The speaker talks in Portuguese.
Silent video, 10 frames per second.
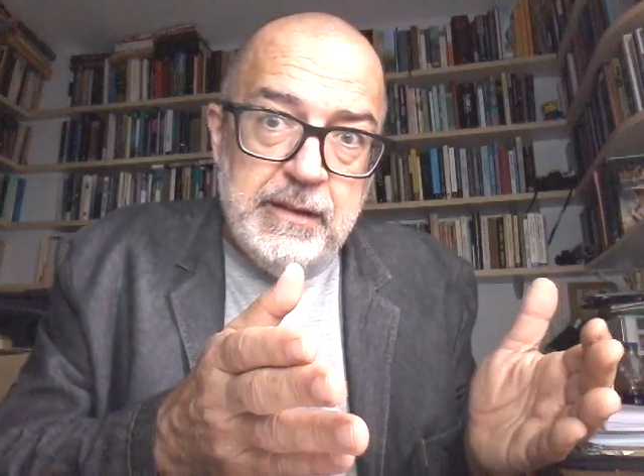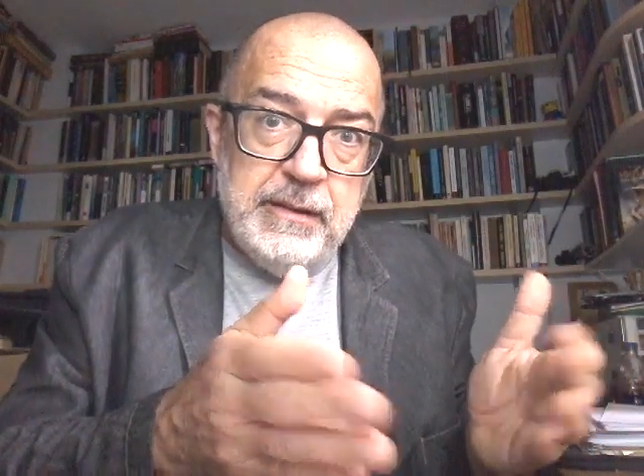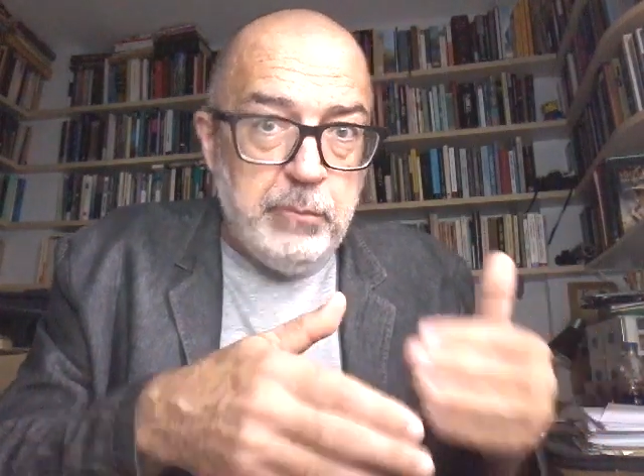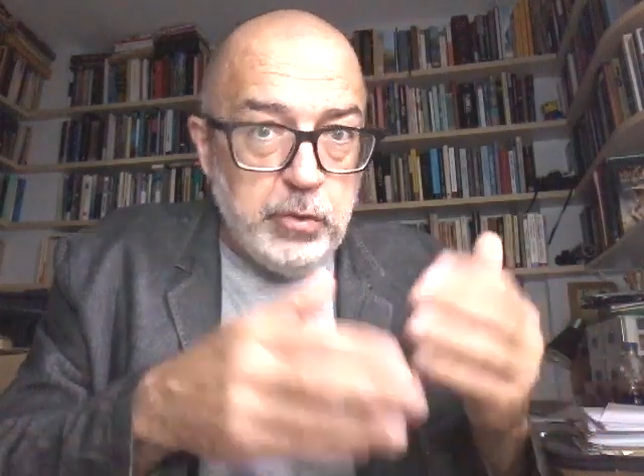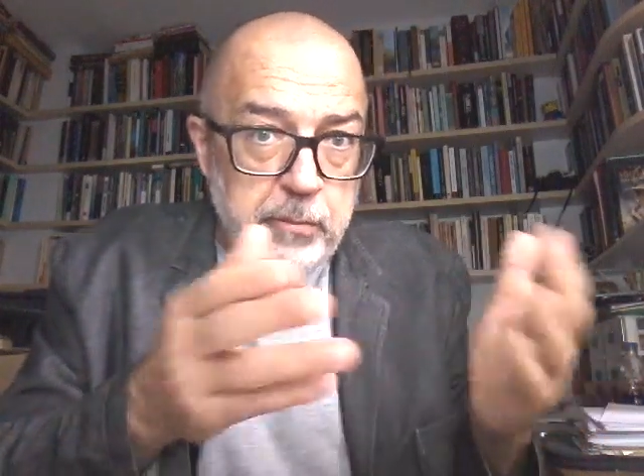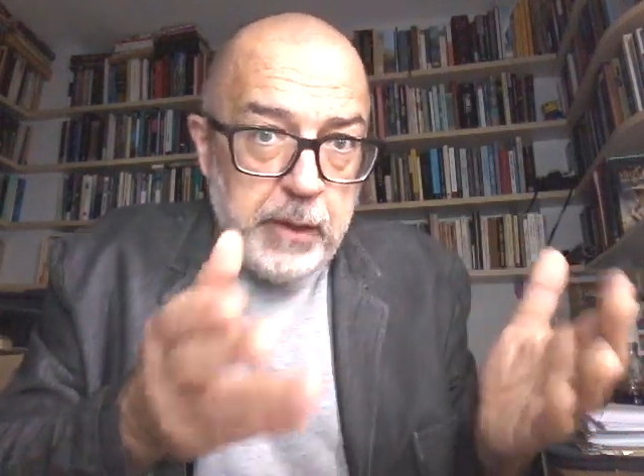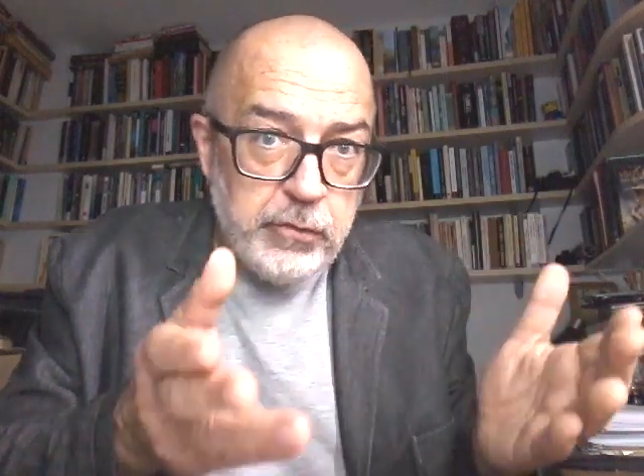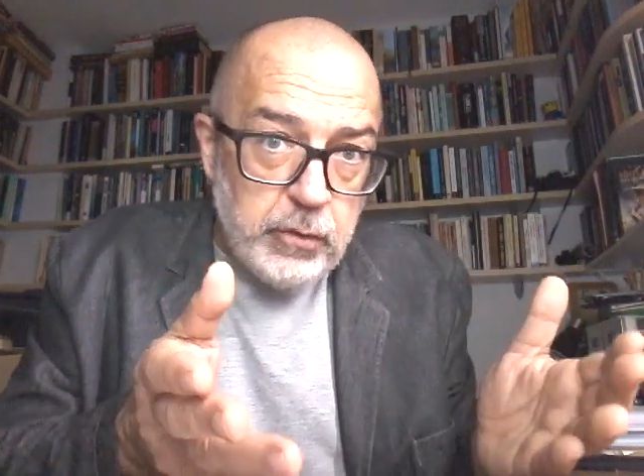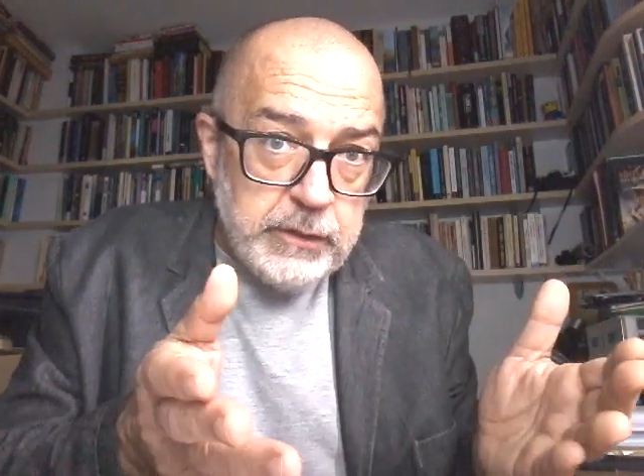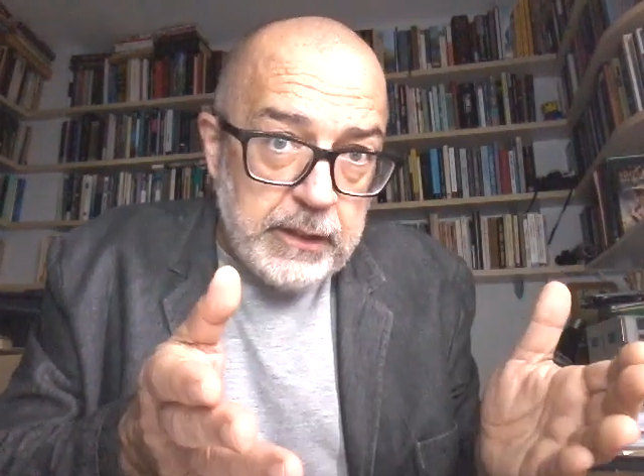e muito menos
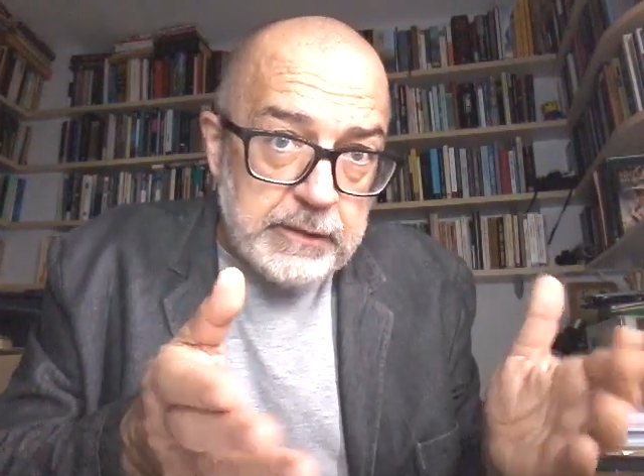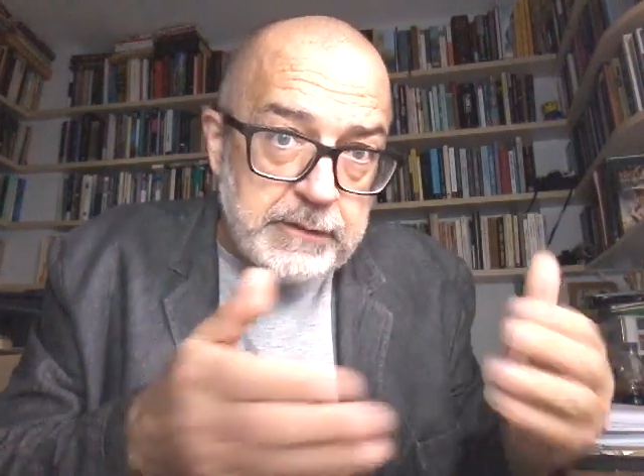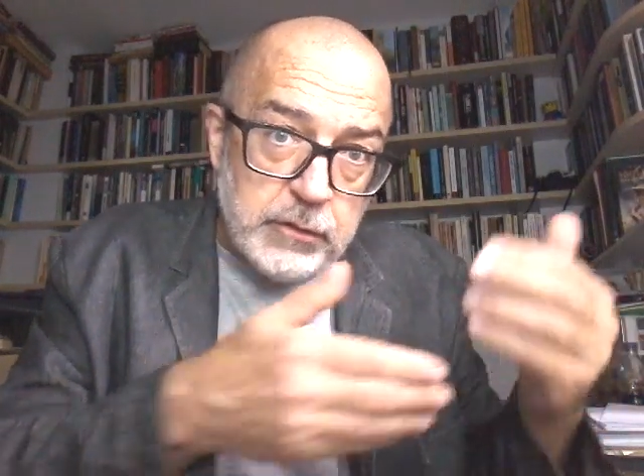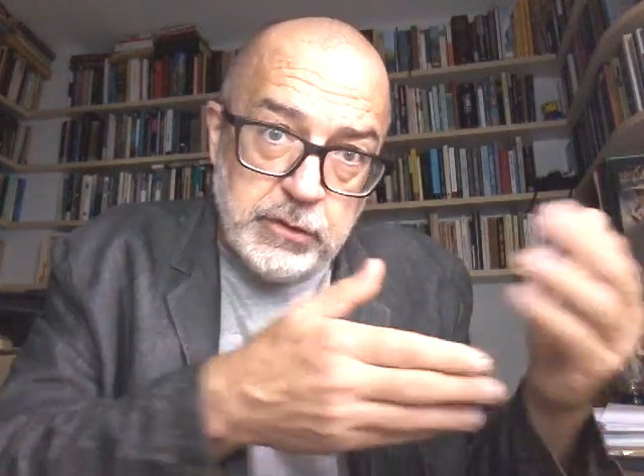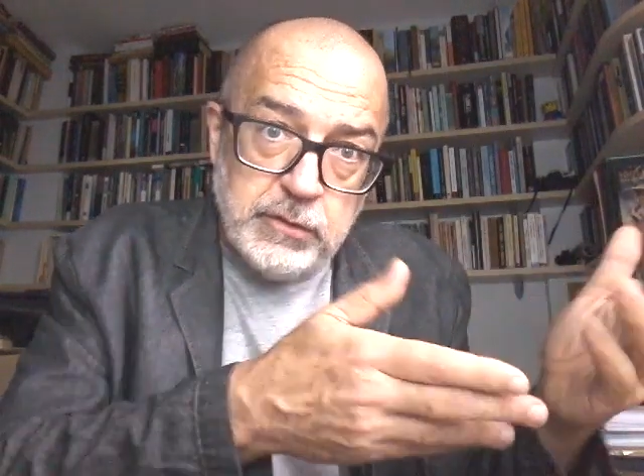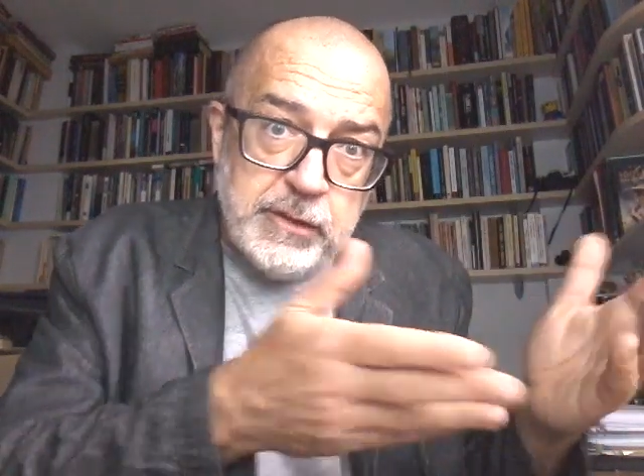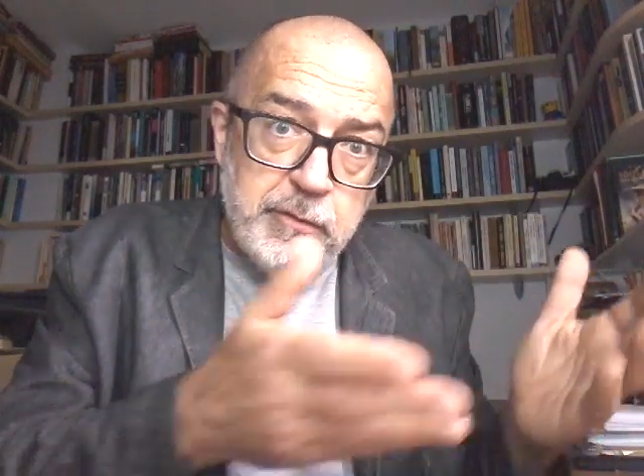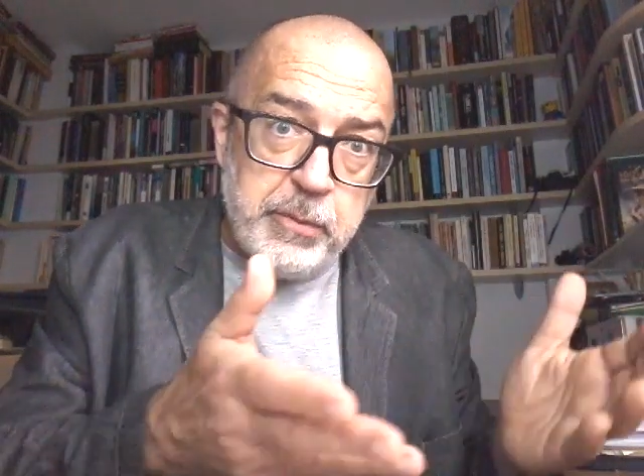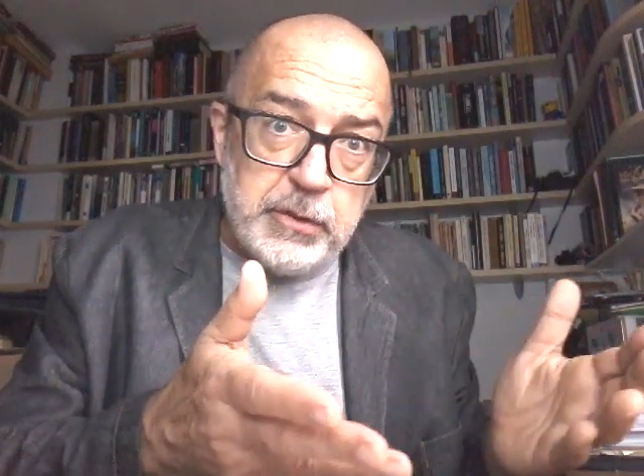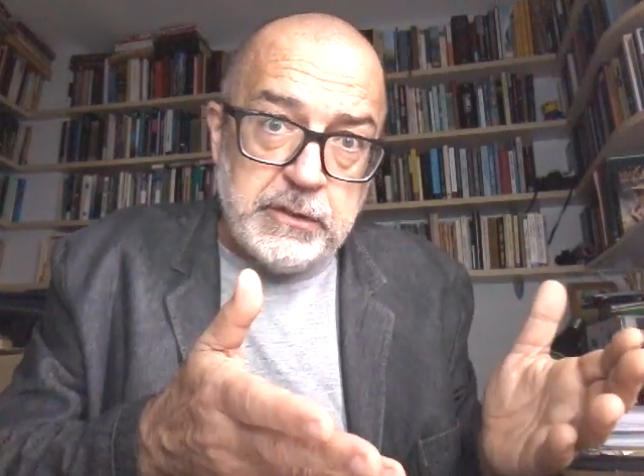condenação se não
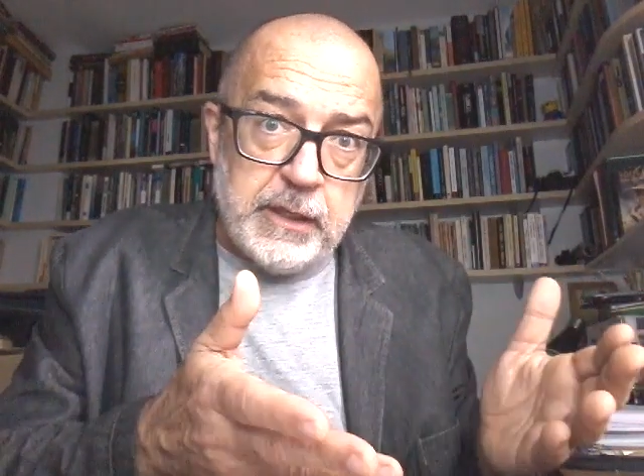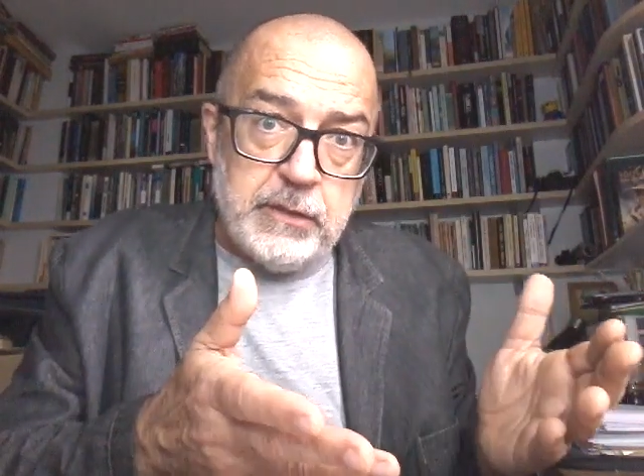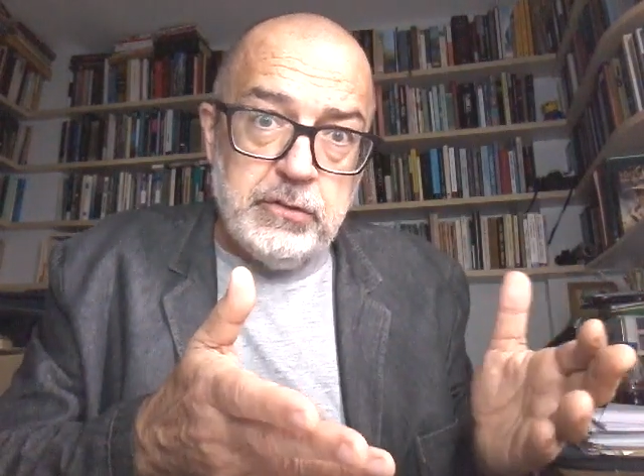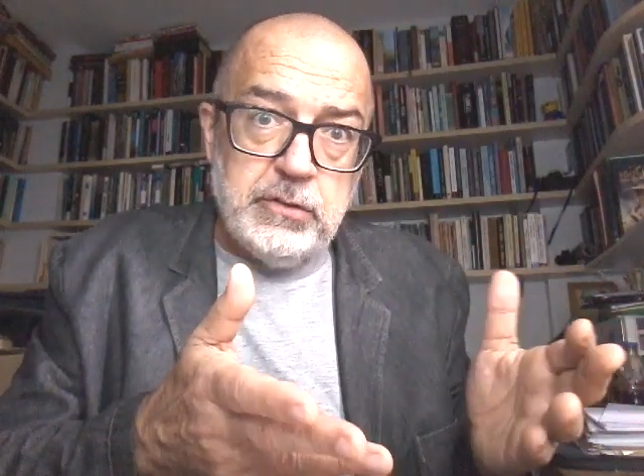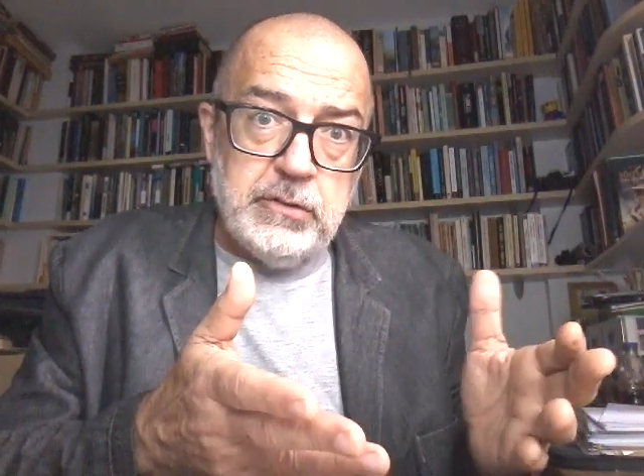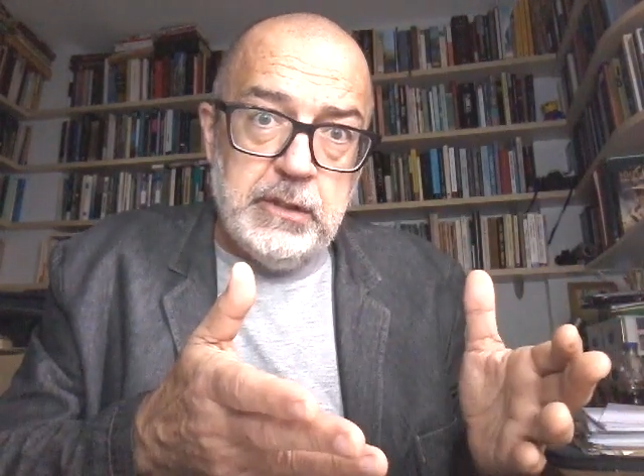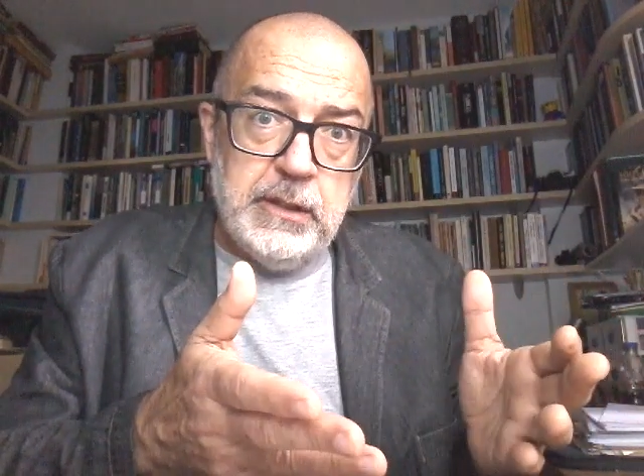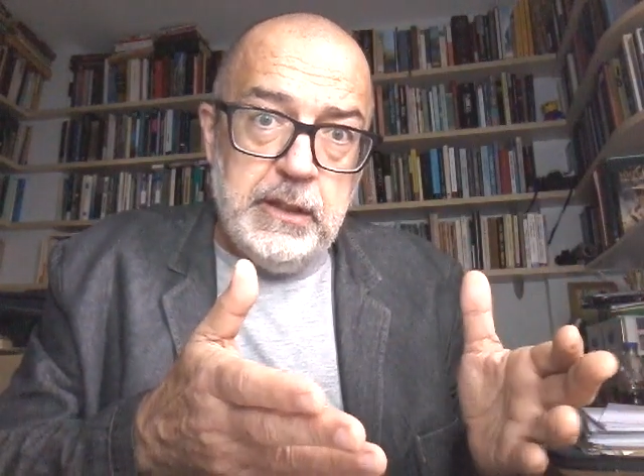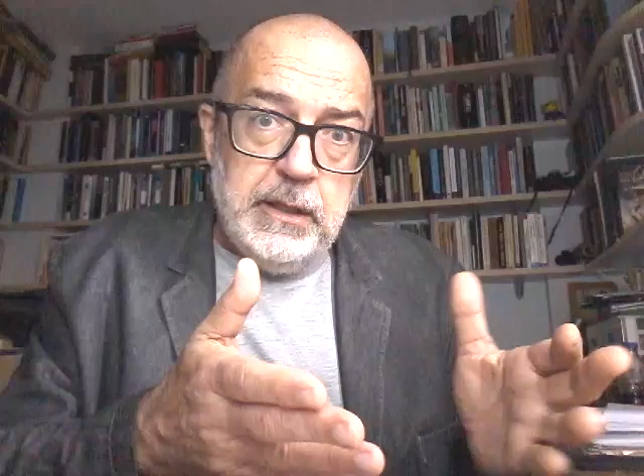teve processo. Né?